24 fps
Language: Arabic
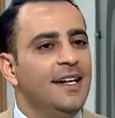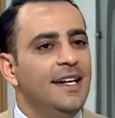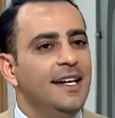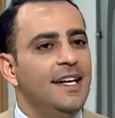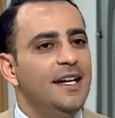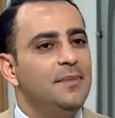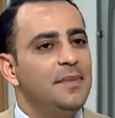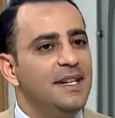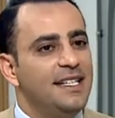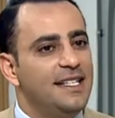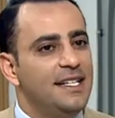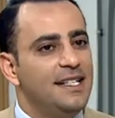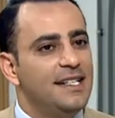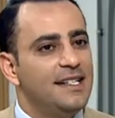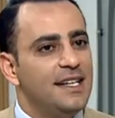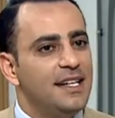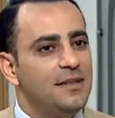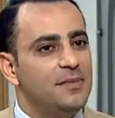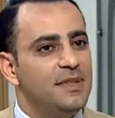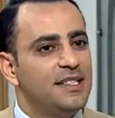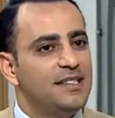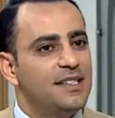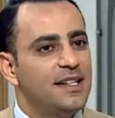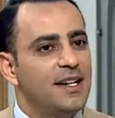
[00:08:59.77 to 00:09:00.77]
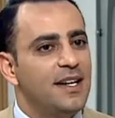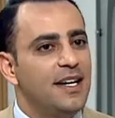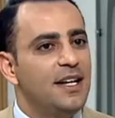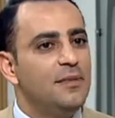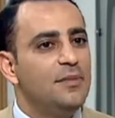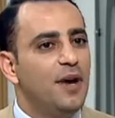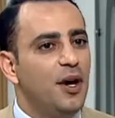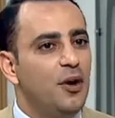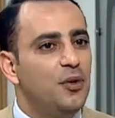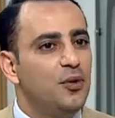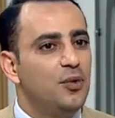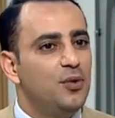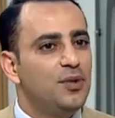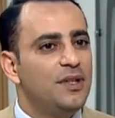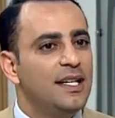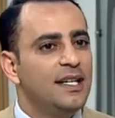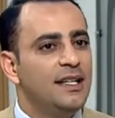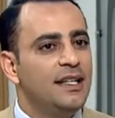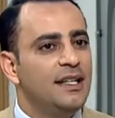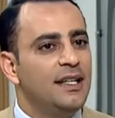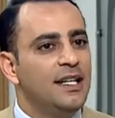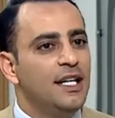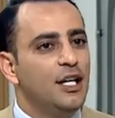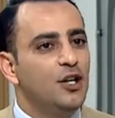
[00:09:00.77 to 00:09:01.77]
مدينه البتراء المعهوده
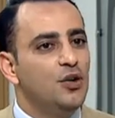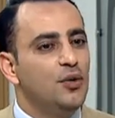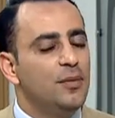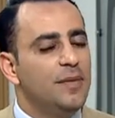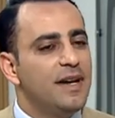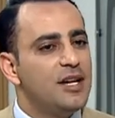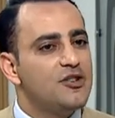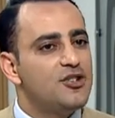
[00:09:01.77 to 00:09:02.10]
نعم. وما